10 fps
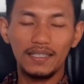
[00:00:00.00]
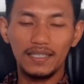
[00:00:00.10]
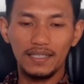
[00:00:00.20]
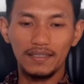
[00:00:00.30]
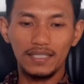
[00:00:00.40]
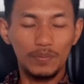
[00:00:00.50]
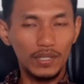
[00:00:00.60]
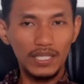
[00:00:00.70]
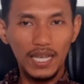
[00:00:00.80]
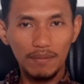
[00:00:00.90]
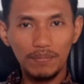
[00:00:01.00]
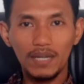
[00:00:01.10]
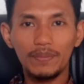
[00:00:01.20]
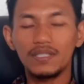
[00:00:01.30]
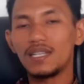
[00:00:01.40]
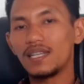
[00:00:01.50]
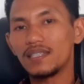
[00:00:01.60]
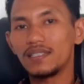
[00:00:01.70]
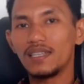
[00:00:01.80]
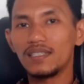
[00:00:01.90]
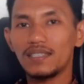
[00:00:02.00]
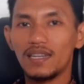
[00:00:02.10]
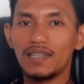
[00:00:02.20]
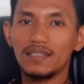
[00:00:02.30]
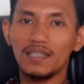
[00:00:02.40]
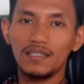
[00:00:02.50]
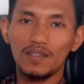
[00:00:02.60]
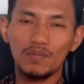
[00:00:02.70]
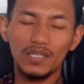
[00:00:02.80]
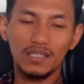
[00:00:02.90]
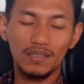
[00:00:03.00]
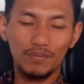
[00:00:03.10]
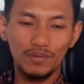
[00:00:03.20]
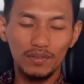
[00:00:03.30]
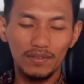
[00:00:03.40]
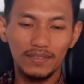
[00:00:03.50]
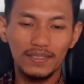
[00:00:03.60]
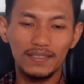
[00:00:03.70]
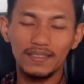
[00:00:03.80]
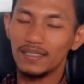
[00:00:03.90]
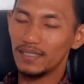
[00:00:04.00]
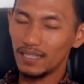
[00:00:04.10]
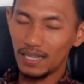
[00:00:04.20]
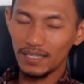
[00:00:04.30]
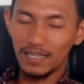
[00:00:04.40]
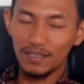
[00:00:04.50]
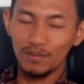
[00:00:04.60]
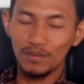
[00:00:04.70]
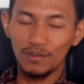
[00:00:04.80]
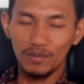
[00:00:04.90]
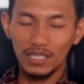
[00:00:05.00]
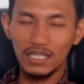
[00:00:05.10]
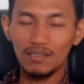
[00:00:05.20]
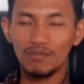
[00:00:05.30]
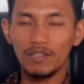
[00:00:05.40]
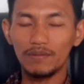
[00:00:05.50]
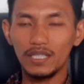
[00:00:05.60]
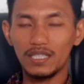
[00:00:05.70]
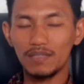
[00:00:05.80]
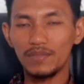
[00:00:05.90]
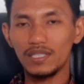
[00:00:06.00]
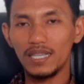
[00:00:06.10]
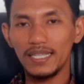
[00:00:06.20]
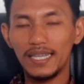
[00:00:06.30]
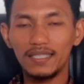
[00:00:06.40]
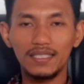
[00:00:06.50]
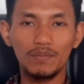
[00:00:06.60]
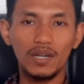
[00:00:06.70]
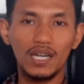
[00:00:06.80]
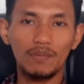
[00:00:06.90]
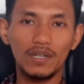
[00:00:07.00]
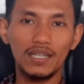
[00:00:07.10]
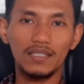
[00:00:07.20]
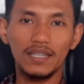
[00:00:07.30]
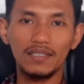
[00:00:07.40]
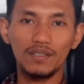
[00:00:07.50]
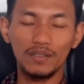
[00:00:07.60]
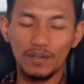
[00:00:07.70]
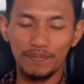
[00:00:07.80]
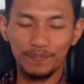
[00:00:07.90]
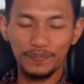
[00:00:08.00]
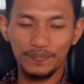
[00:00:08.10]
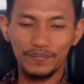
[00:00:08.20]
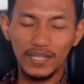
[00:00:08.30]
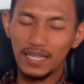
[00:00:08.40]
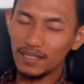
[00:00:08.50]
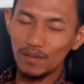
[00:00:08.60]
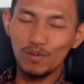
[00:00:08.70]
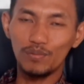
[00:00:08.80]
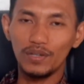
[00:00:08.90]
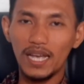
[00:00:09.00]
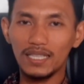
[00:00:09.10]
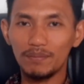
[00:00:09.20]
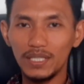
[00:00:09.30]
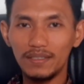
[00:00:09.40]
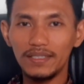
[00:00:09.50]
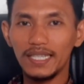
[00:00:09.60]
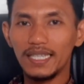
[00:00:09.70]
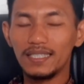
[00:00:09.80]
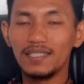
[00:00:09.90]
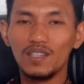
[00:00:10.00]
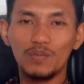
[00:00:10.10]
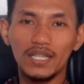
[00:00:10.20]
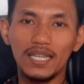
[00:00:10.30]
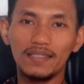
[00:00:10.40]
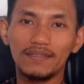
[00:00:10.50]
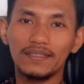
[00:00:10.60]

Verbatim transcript: Dan seperti apa penjelasan dari sarana tali Roma tersebut? Silahkan kunjungi website resmi saya di bakarpengasihan.com atau hubungi admin di nomor yang